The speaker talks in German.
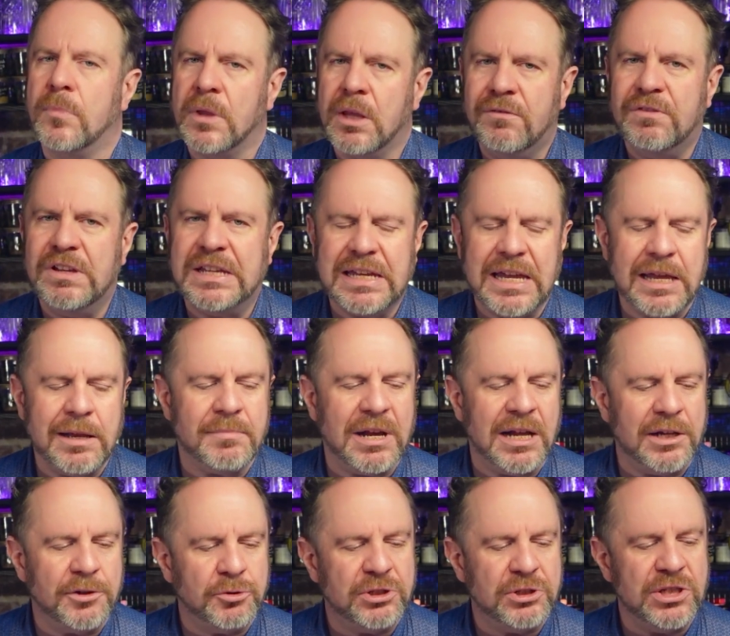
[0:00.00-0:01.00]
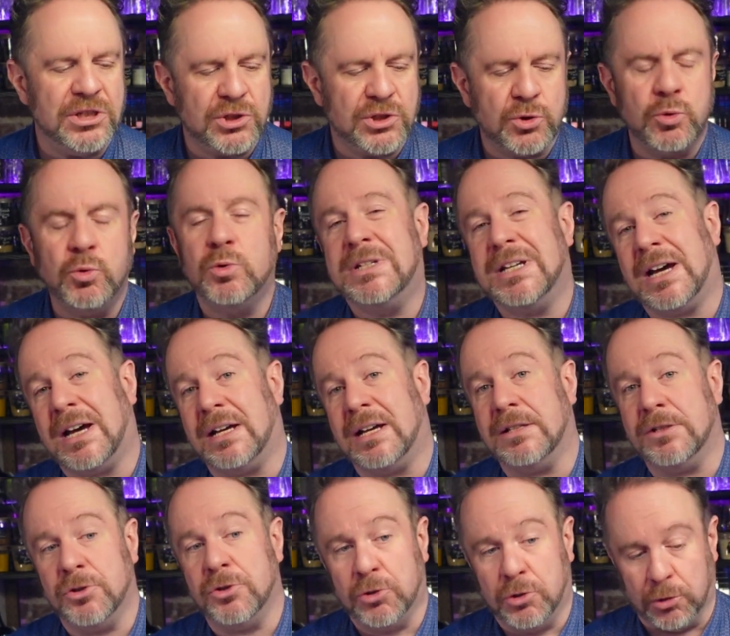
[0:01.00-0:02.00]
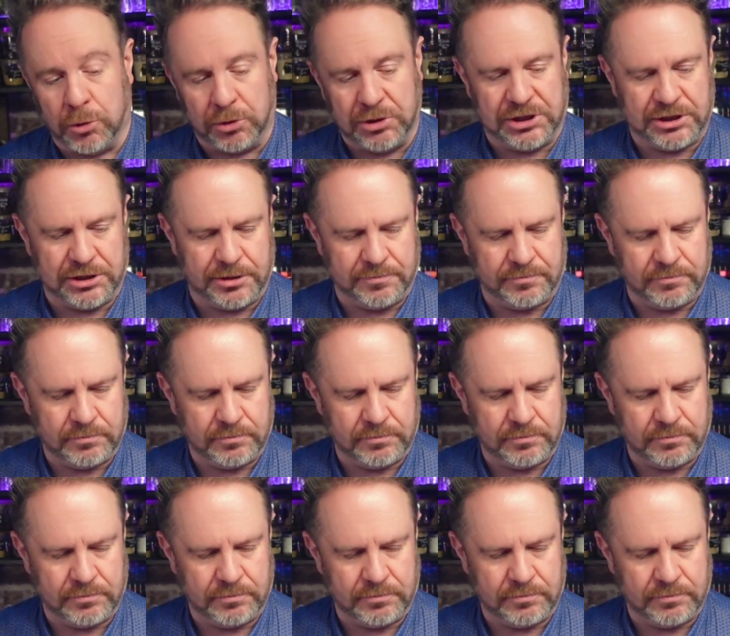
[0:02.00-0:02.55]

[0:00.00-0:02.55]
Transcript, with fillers: Wir gehen mal durch die Zutaten durch.